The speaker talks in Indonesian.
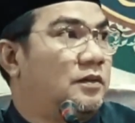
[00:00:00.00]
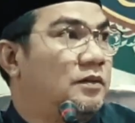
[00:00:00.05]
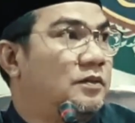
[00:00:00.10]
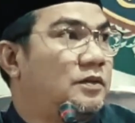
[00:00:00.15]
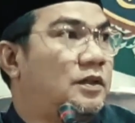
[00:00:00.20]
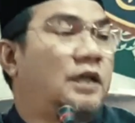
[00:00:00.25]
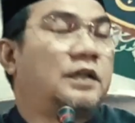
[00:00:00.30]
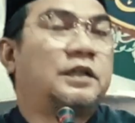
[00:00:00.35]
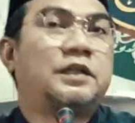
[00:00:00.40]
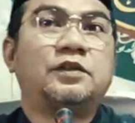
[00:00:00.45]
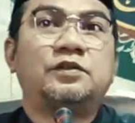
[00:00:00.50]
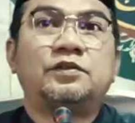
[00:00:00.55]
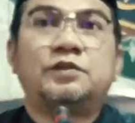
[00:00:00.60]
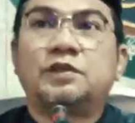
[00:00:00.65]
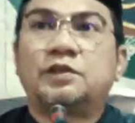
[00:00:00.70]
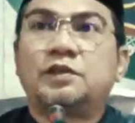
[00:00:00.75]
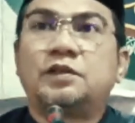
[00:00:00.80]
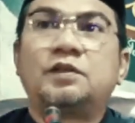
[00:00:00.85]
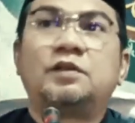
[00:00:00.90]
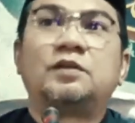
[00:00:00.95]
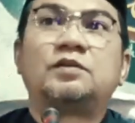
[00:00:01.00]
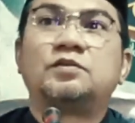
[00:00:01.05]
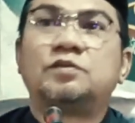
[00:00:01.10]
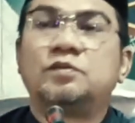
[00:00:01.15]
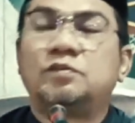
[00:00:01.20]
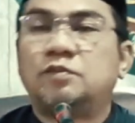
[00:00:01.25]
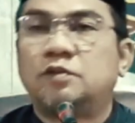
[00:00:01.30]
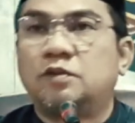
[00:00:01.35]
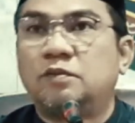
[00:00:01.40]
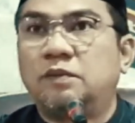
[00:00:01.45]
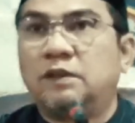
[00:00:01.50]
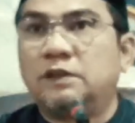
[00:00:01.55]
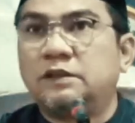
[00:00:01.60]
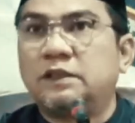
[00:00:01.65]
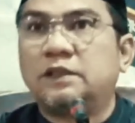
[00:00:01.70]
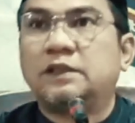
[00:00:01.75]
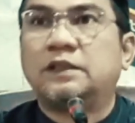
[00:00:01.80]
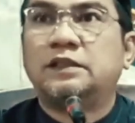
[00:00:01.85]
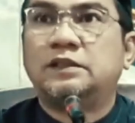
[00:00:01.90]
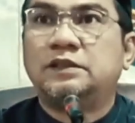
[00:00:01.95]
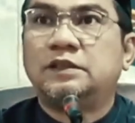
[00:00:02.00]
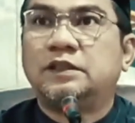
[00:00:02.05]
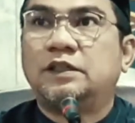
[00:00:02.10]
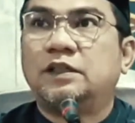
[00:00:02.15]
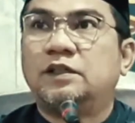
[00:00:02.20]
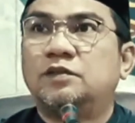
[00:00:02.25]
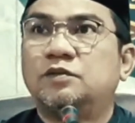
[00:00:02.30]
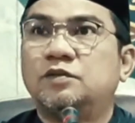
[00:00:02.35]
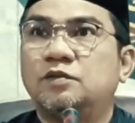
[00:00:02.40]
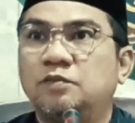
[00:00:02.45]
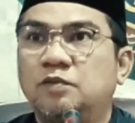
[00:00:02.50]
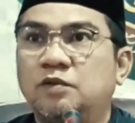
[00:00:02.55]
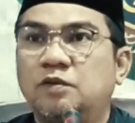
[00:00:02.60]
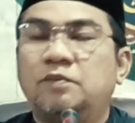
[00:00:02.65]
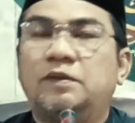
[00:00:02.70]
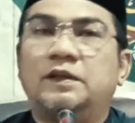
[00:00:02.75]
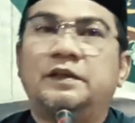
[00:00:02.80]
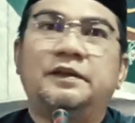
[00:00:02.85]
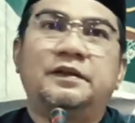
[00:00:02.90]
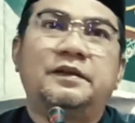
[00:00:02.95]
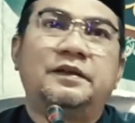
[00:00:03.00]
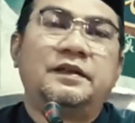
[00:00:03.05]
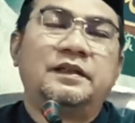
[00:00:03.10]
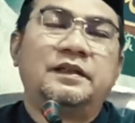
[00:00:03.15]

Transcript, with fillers: sakit sedikit langsung berobat sakit sedikit langsung berobat